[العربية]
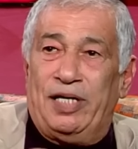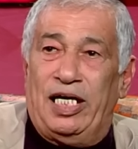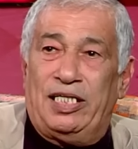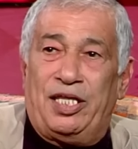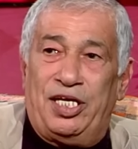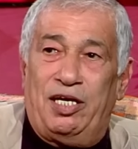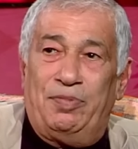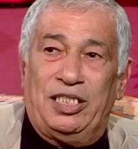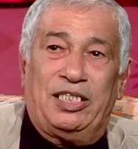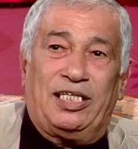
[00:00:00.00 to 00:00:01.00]
من عند اثينا
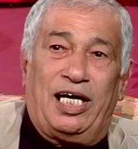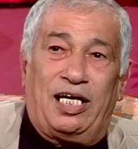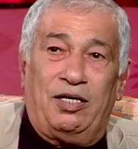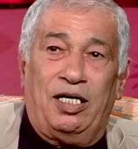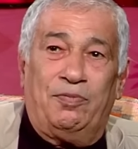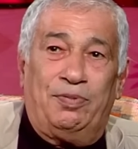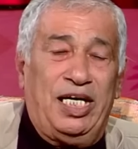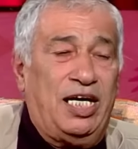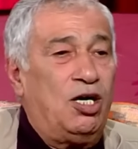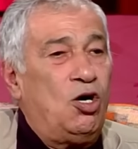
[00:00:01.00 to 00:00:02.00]
بنتي تقرا
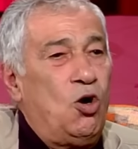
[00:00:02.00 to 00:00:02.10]
به